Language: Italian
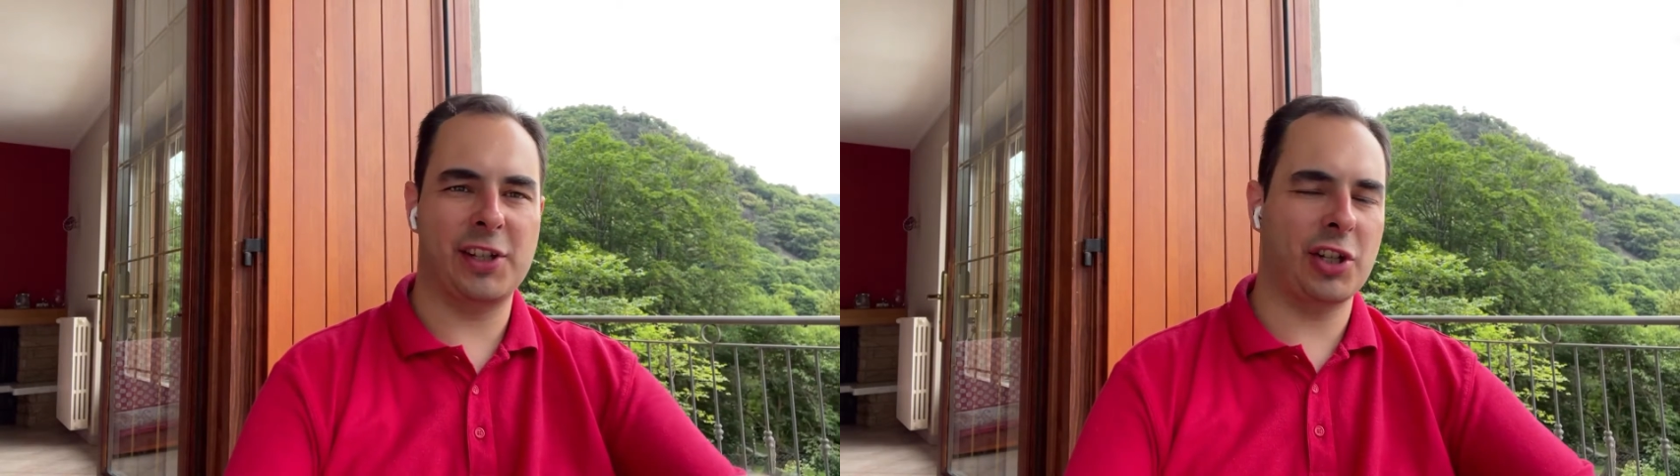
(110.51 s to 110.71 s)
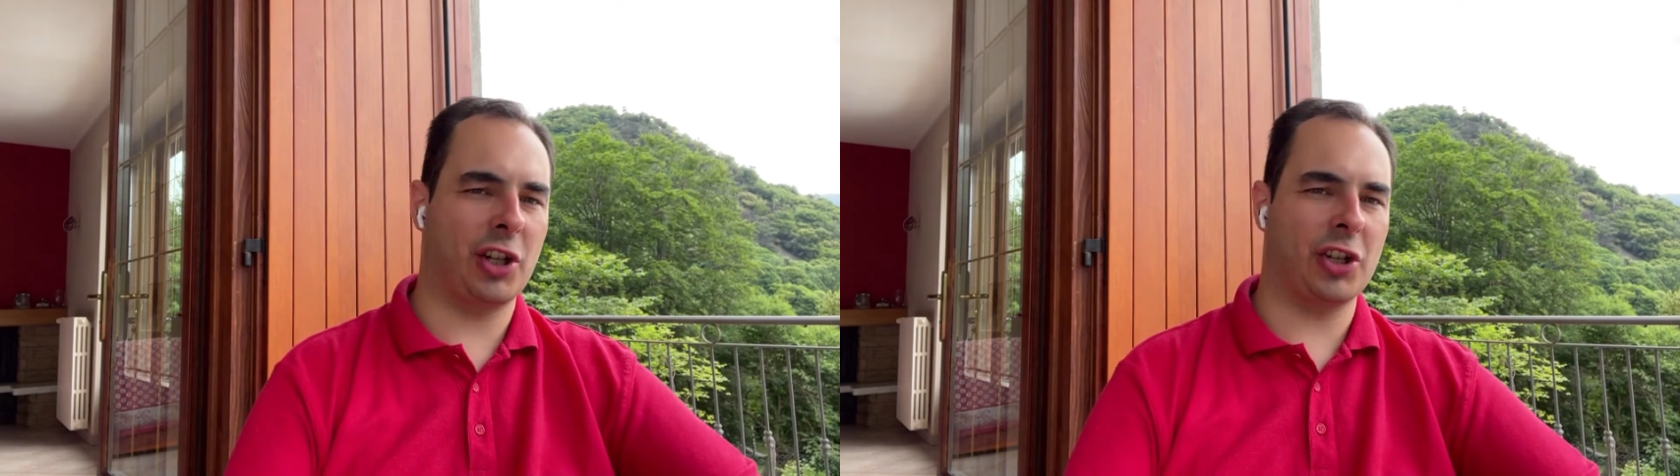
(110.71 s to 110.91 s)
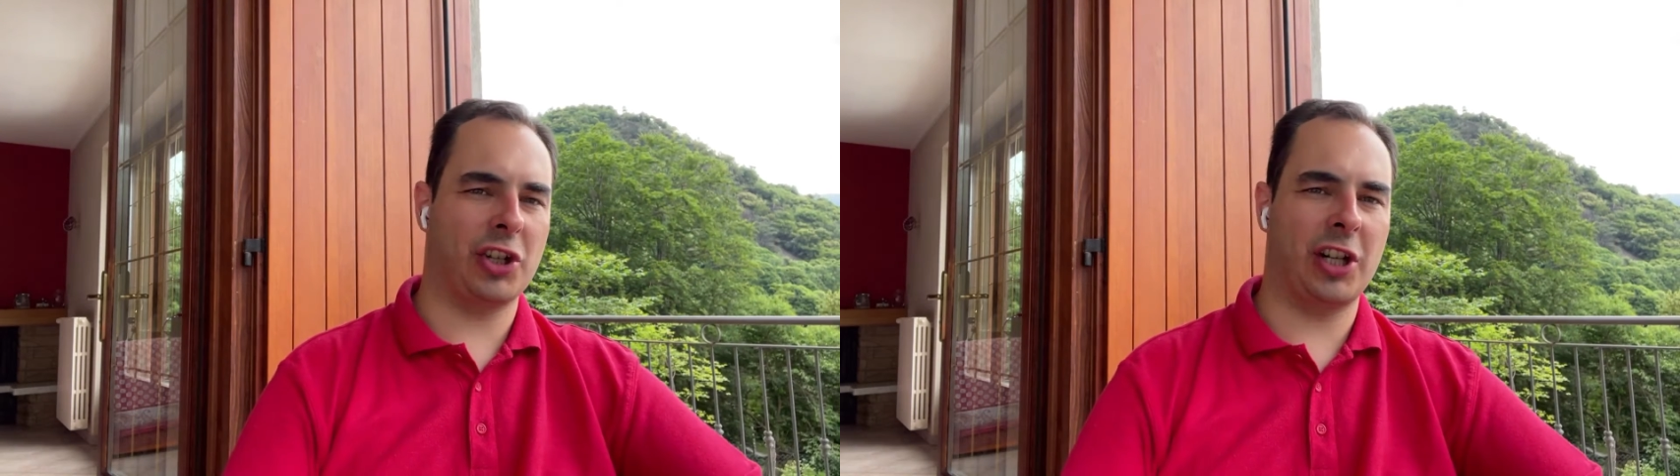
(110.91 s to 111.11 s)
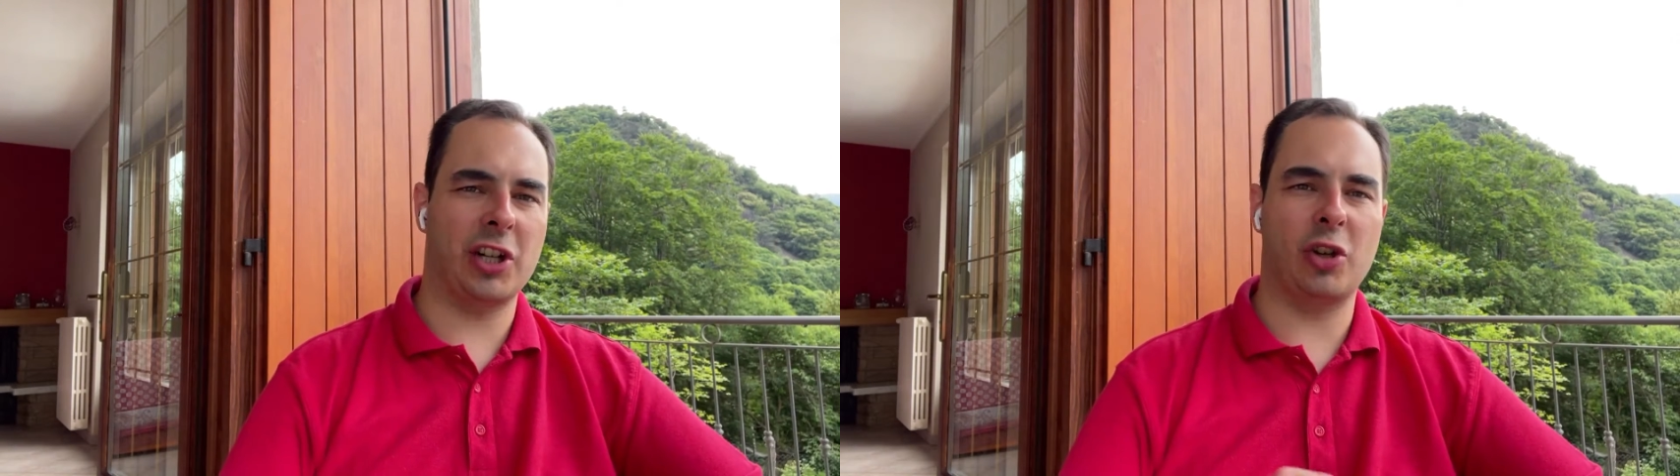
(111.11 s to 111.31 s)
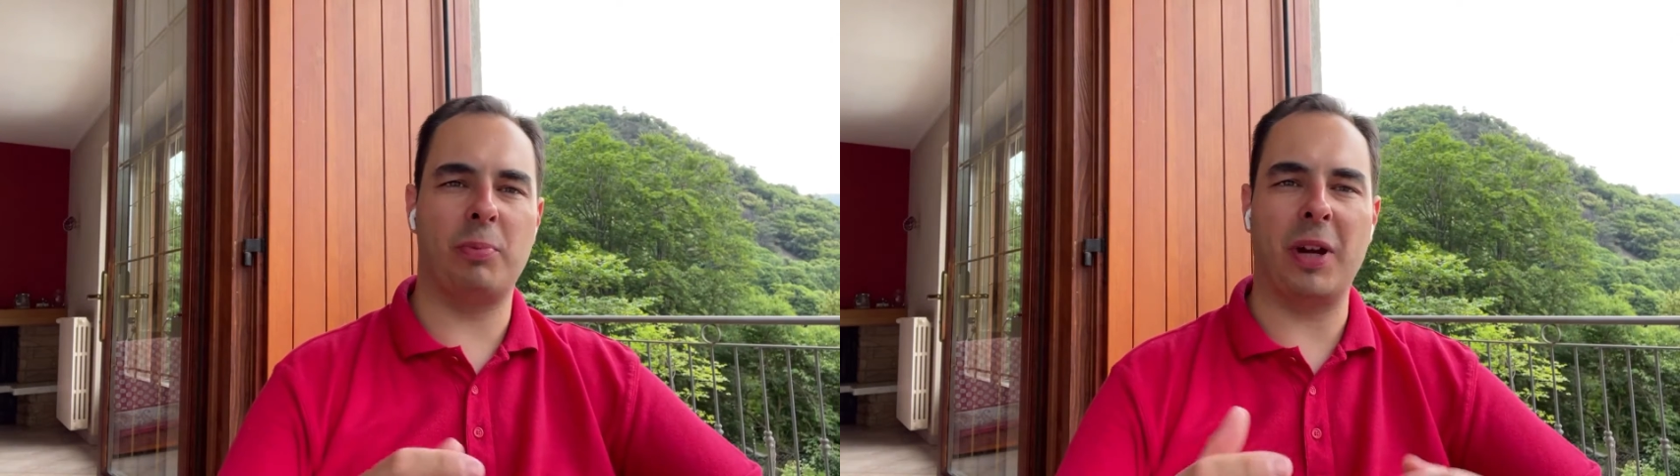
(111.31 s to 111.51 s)
social è
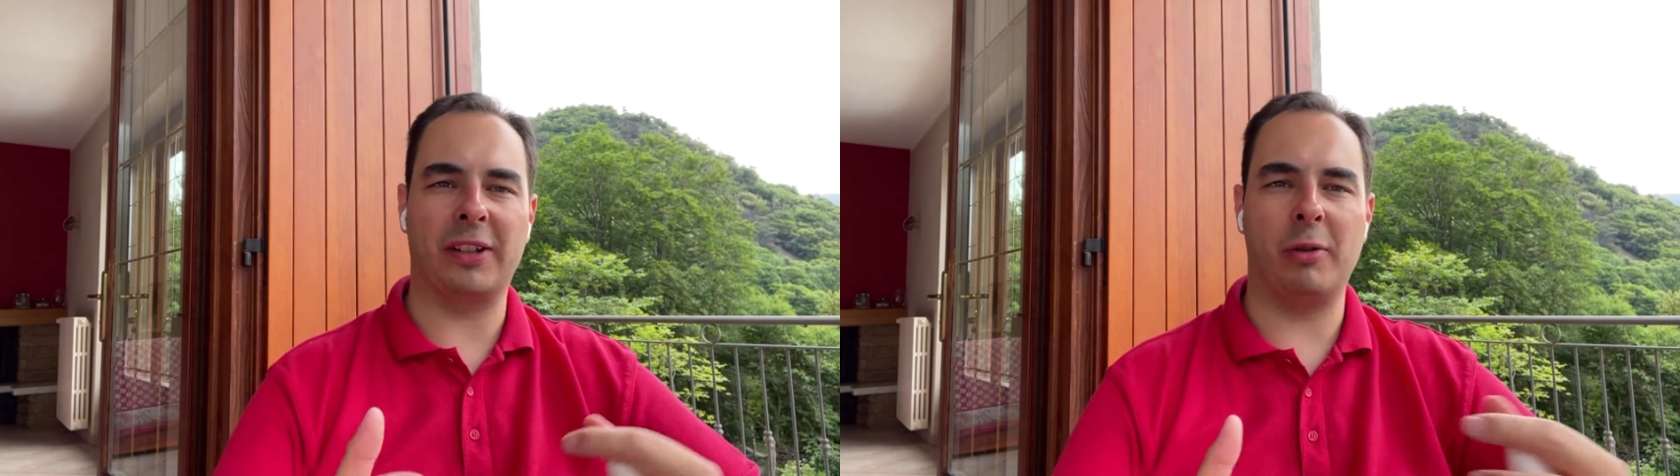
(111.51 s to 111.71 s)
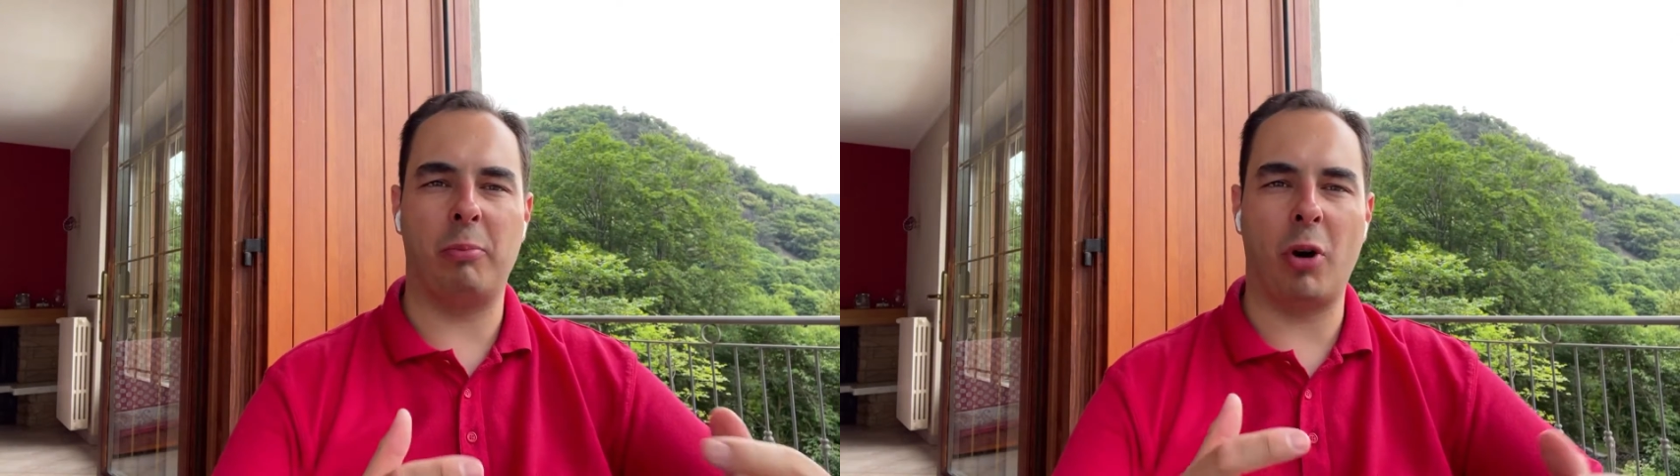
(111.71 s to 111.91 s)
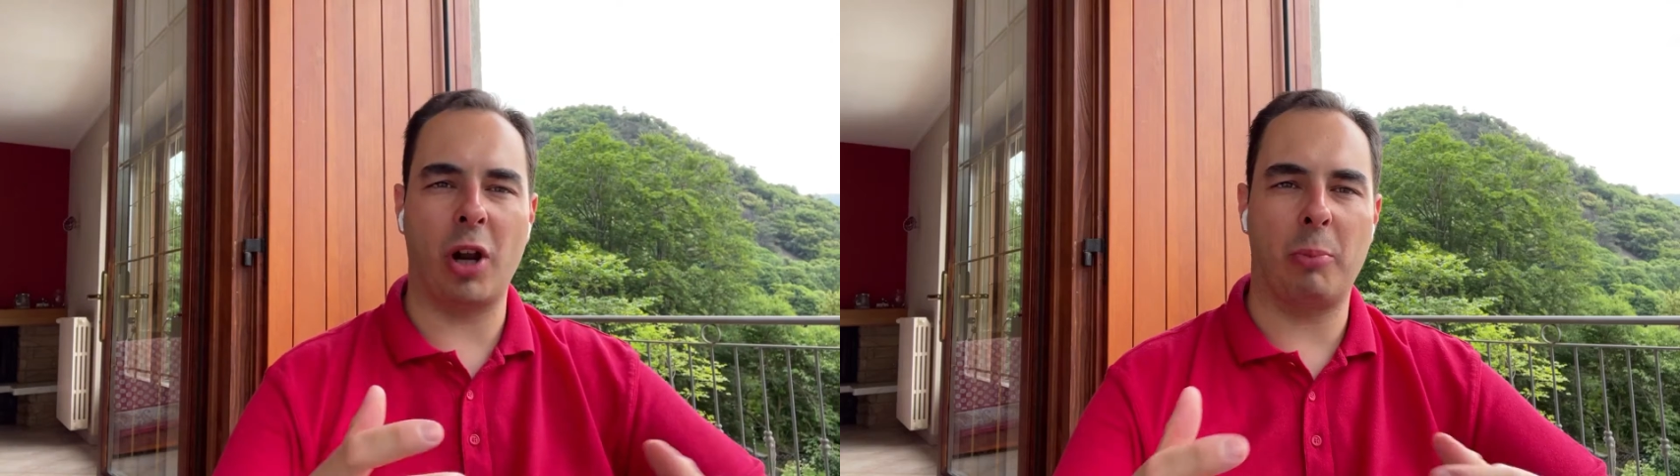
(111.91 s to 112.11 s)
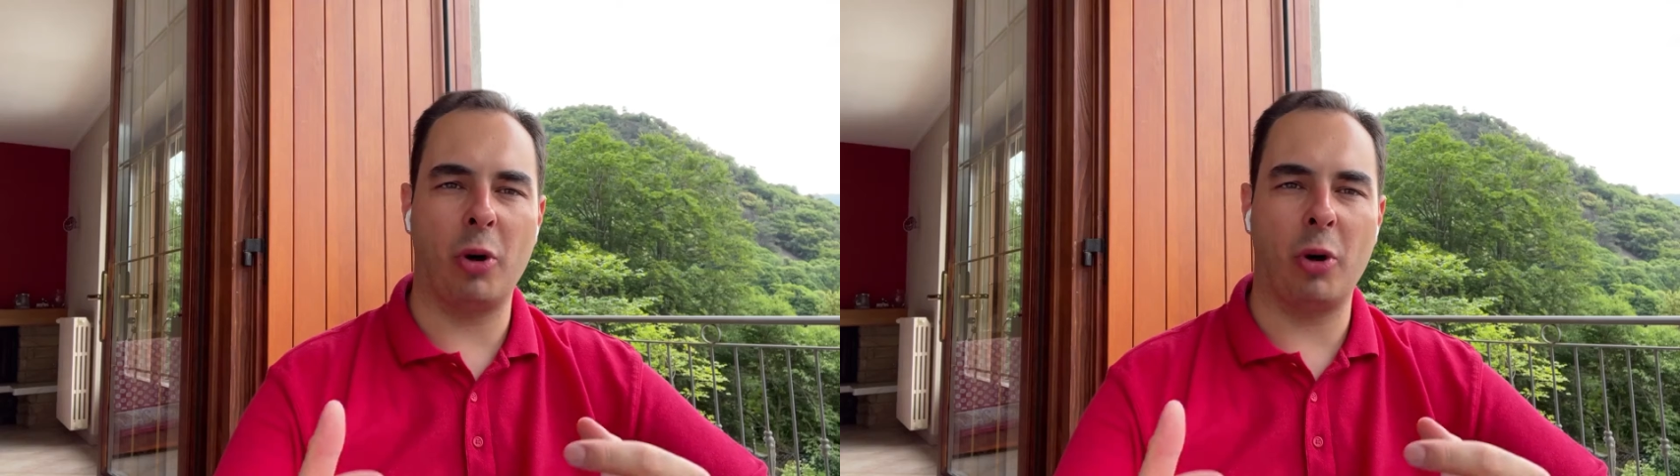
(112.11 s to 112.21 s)
scoppiata un po' la